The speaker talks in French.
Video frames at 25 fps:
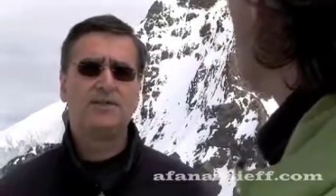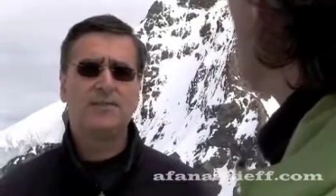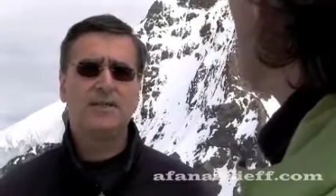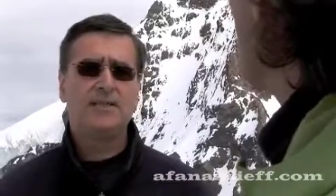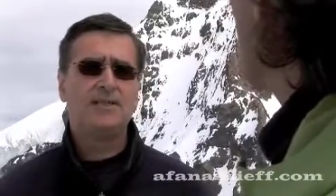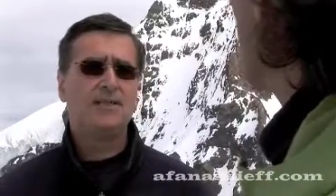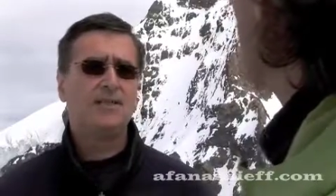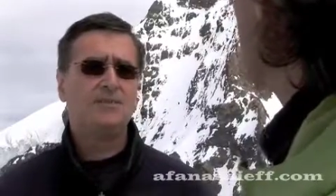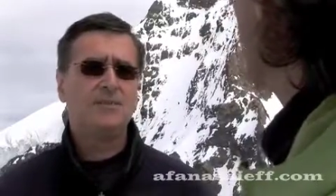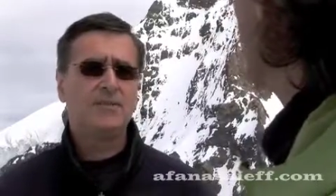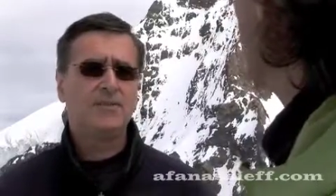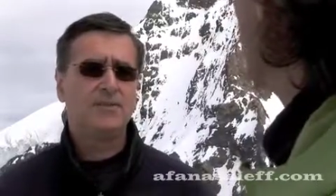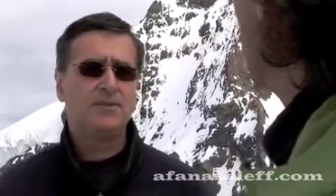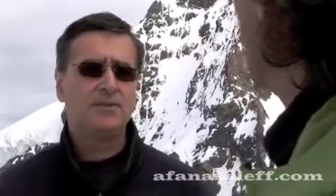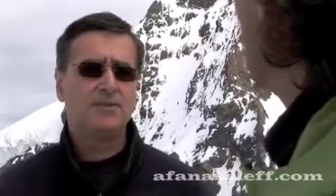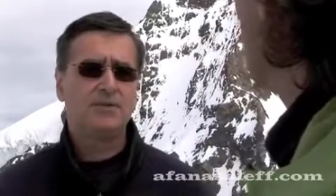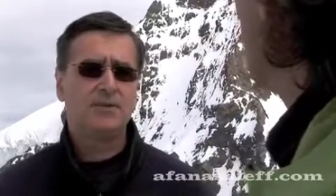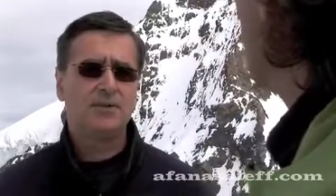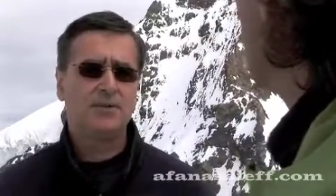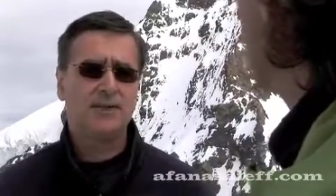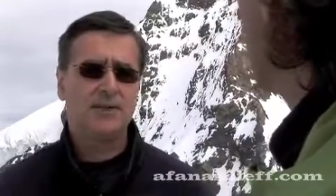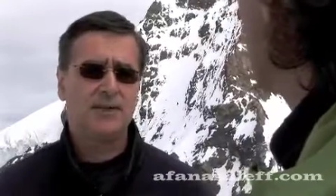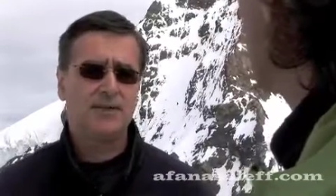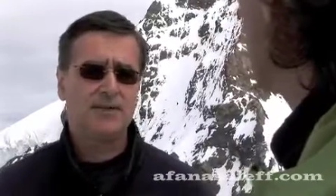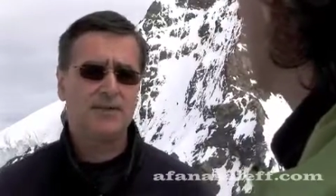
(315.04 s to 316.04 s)
des émissions
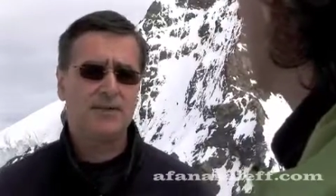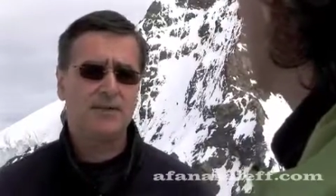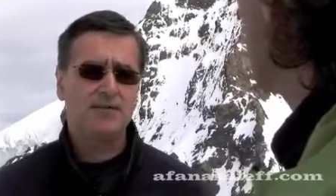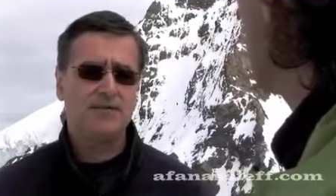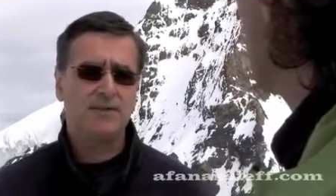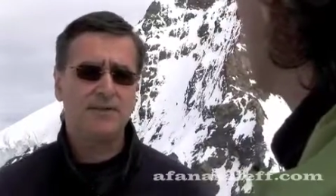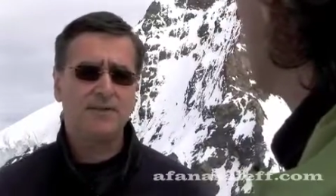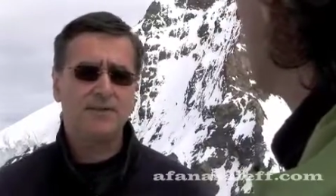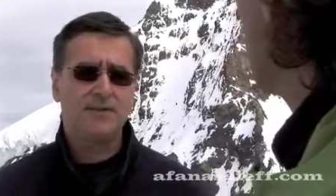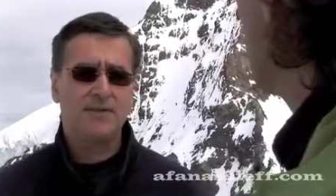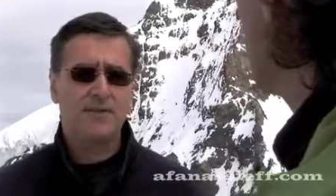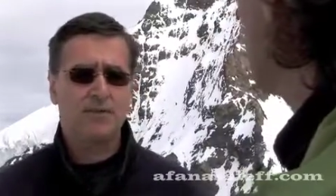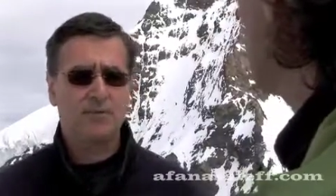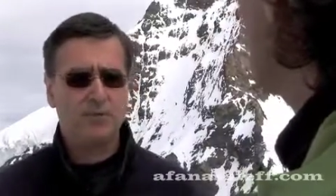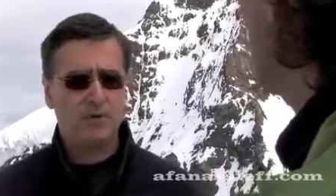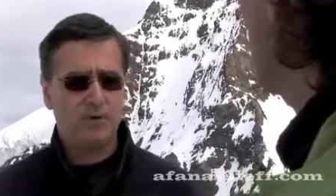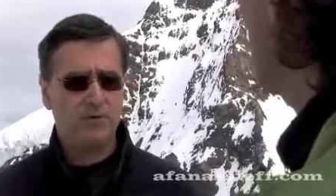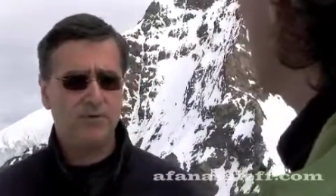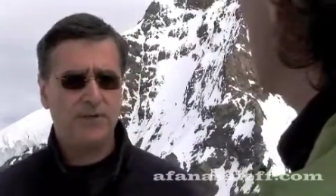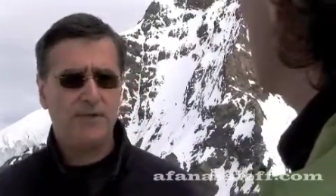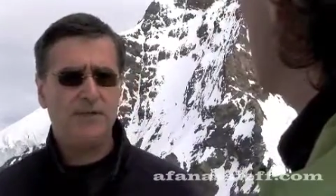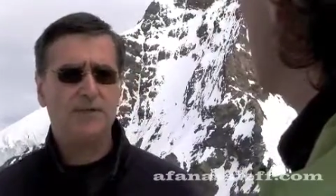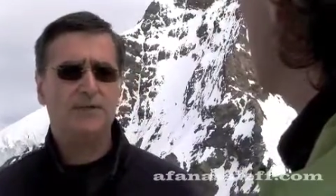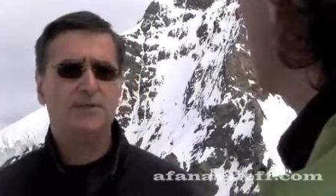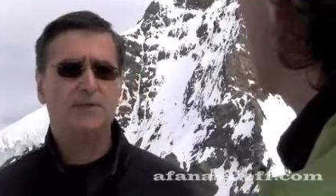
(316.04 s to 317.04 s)
de gaz à effet de serre
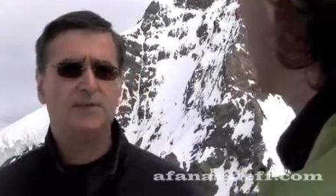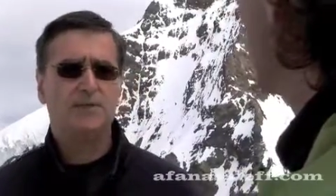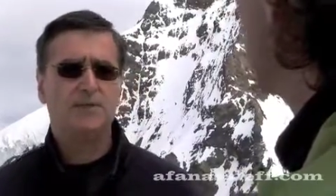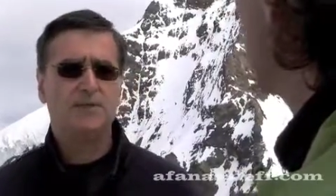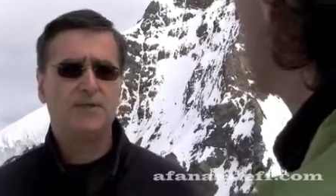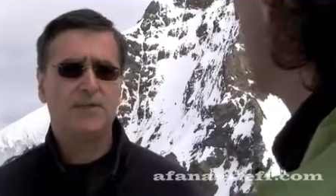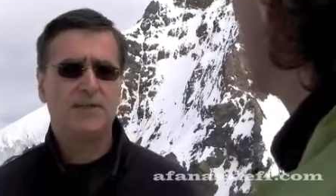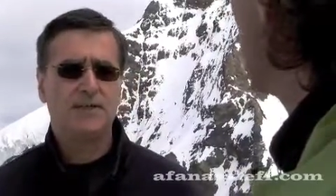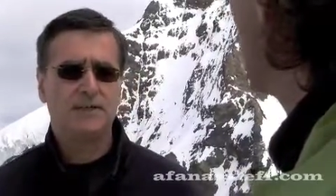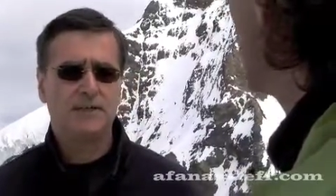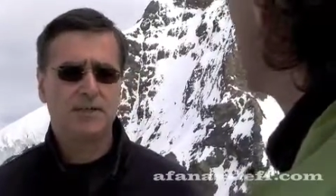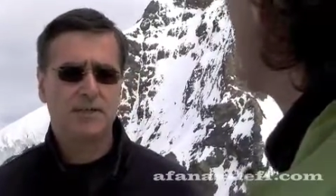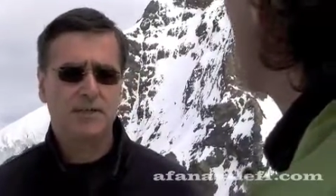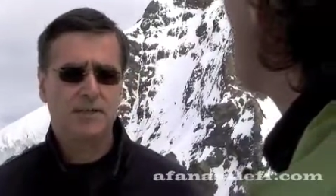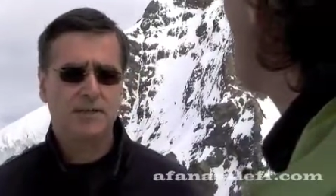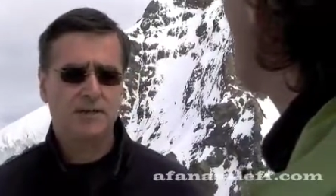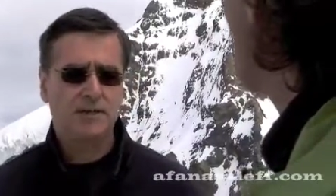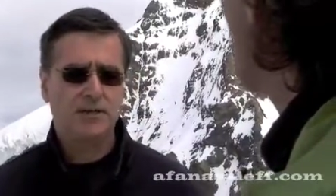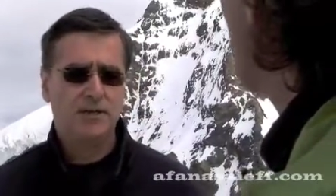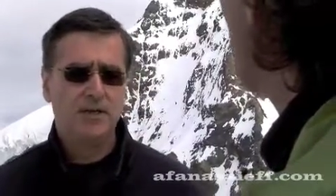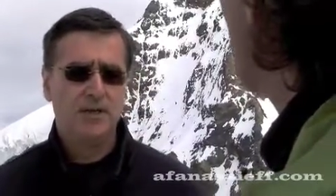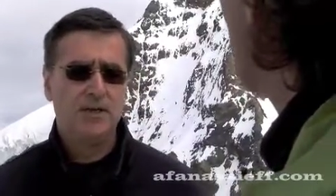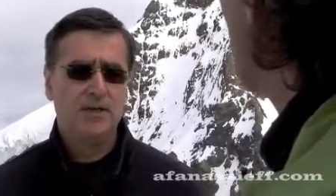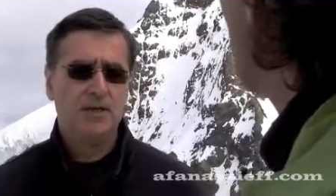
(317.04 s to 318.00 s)
proviennent de ce secteur.